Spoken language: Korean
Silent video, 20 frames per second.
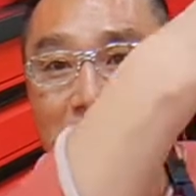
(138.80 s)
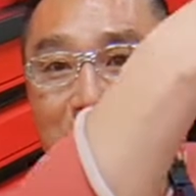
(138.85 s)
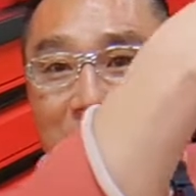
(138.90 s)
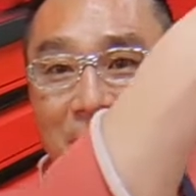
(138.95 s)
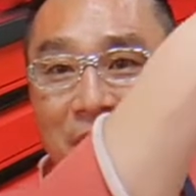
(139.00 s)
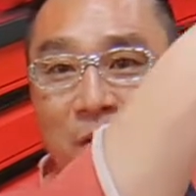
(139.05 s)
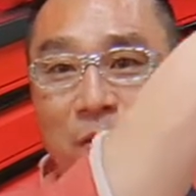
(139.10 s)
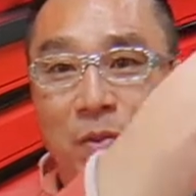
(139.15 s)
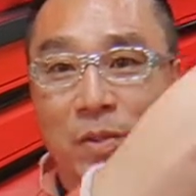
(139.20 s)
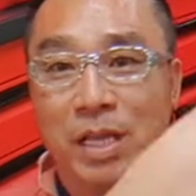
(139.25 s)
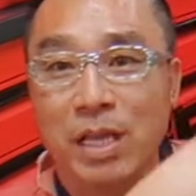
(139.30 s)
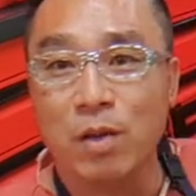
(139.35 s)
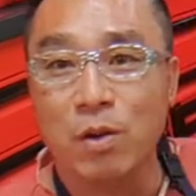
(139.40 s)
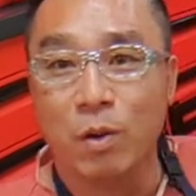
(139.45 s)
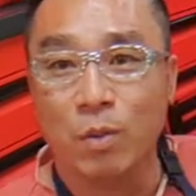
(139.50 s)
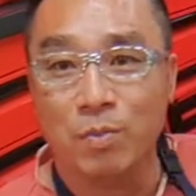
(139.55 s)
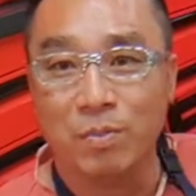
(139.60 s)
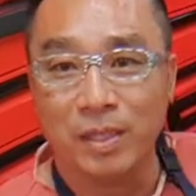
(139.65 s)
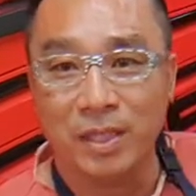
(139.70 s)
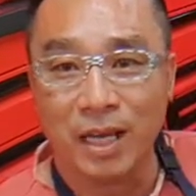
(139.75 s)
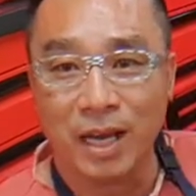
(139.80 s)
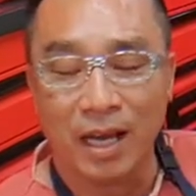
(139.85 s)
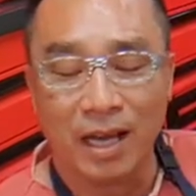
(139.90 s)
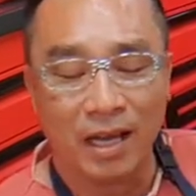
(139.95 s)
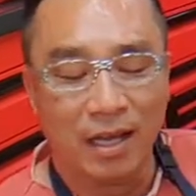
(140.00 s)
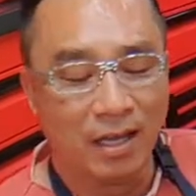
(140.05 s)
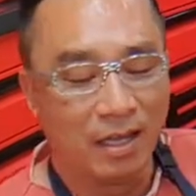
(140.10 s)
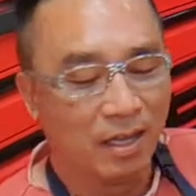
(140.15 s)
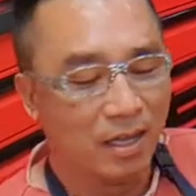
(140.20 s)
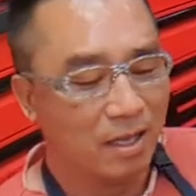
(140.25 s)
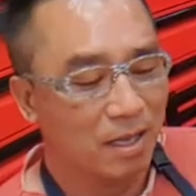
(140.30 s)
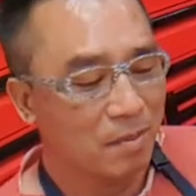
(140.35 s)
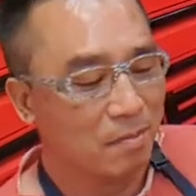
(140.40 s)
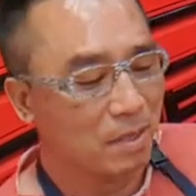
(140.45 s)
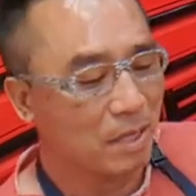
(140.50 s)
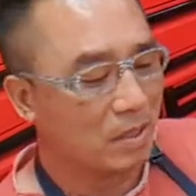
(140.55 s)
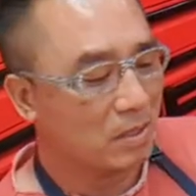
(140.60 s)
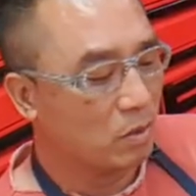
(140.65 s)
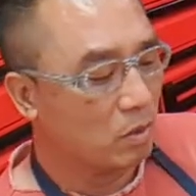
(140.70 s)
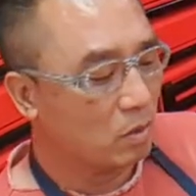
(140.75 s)
반대로 내려옵니다.
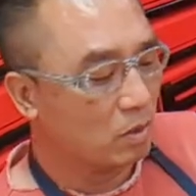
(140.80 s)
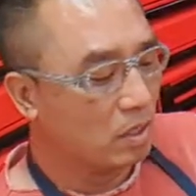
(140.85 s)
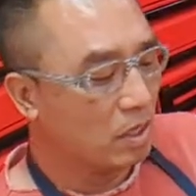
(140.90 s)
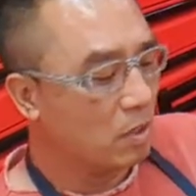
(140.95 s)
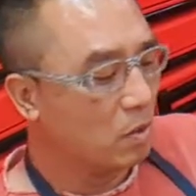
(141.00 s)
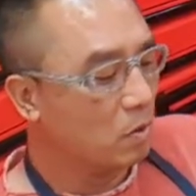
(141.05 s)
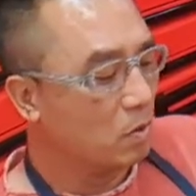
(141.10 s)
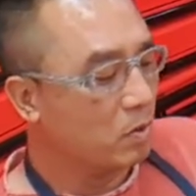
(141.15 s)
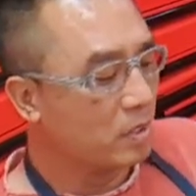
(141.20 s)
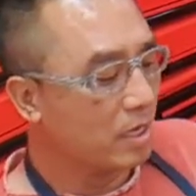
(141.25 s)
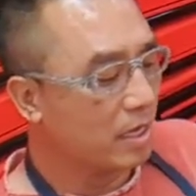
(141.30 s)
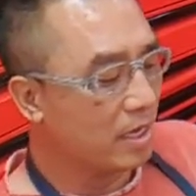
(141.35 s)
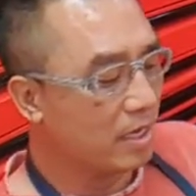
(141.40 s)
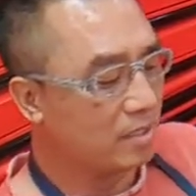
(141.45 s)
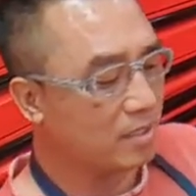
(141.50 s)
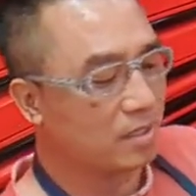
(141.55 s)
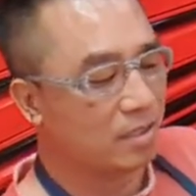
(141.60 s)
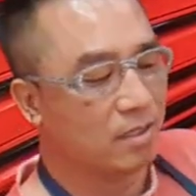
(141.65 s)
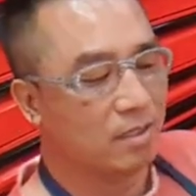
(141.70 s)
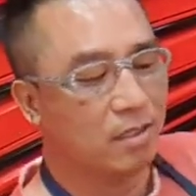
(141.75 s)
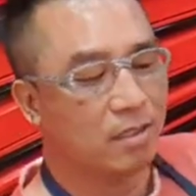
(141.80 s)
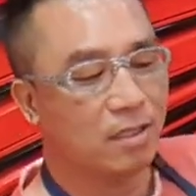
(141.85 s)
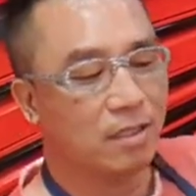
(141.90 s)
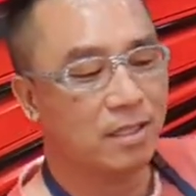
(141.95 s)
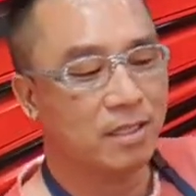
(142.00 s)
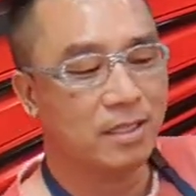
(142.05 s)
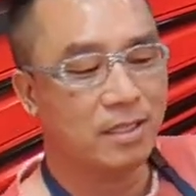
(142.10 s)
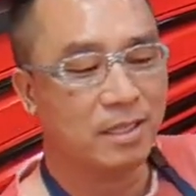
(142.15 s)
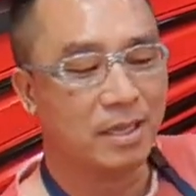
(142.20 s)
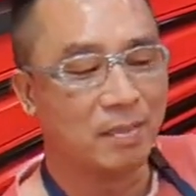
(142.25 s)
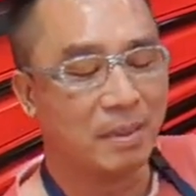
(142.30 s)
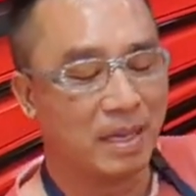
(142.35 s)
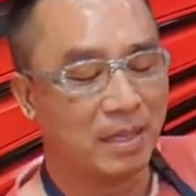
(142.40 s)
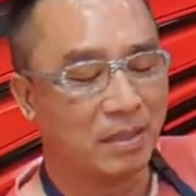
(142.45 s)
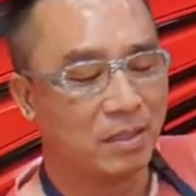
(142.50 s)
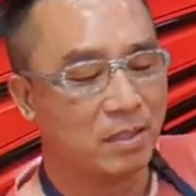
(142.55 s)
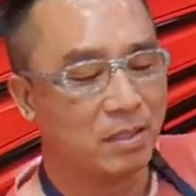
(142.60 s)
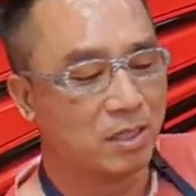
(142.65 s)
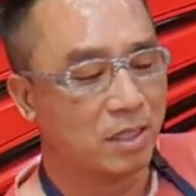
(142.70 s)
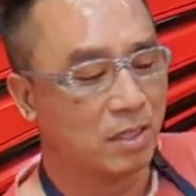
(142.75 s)
반대로 내려오게 어, 이렇게
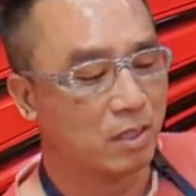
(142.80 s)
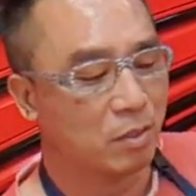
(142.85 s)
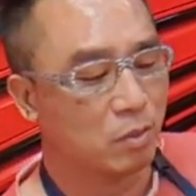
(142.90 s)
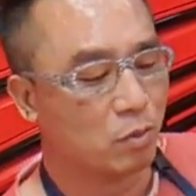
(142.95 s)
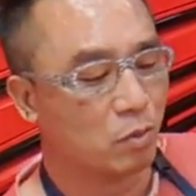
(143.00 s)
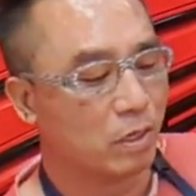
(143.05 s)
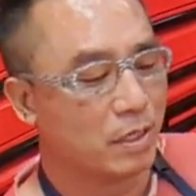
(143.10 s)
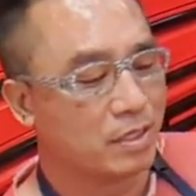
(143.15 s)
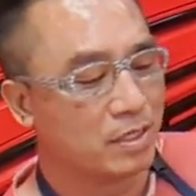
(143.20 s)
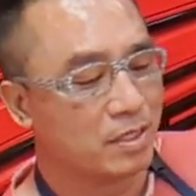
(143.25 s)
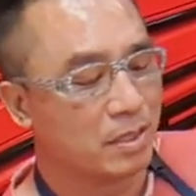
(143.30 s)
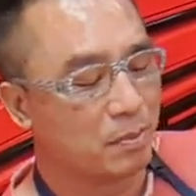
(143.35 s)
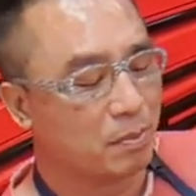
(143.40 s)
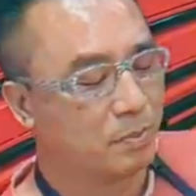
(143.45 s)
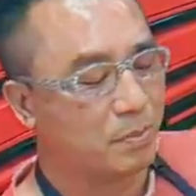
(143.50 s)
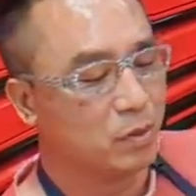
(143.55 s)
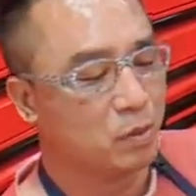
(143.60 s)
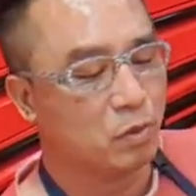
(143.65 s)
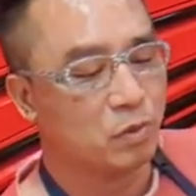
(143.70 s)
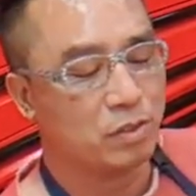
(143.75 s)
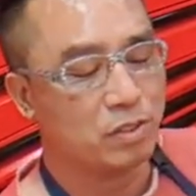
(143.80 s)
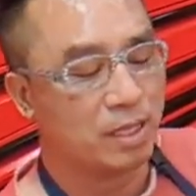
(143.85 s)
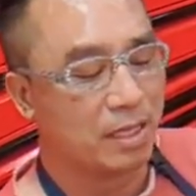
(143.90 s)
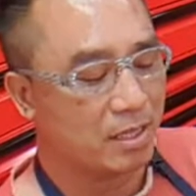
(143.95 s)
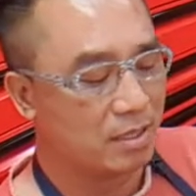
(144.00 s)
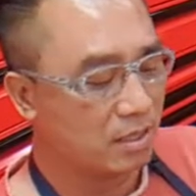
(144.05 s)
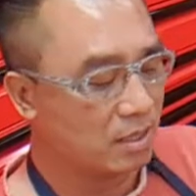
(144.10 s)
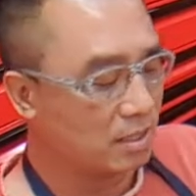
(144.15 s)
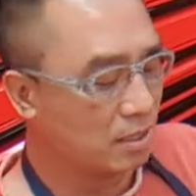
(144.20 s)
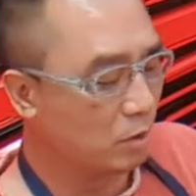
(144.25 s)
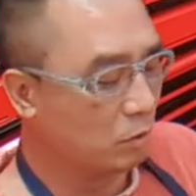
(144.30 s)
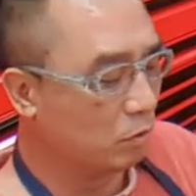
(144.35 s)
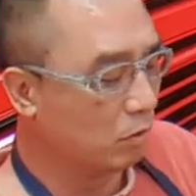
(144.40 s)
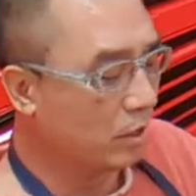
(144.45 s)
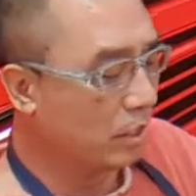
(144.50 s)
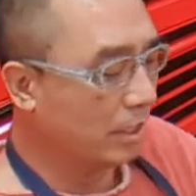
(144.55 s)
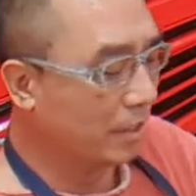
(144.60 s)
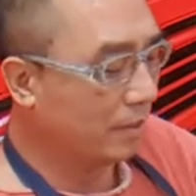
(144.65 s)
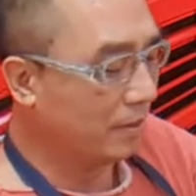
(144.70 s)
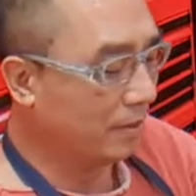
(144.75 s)
만들어져 있는 두 가지 제품이 출시되어 있는
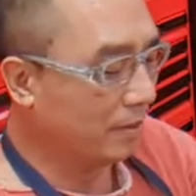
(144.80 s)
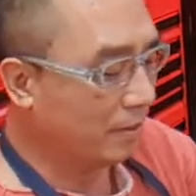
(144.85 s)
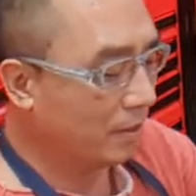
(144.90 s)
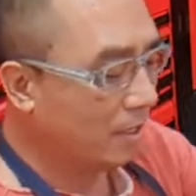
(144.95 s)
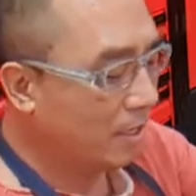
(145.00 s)
이유는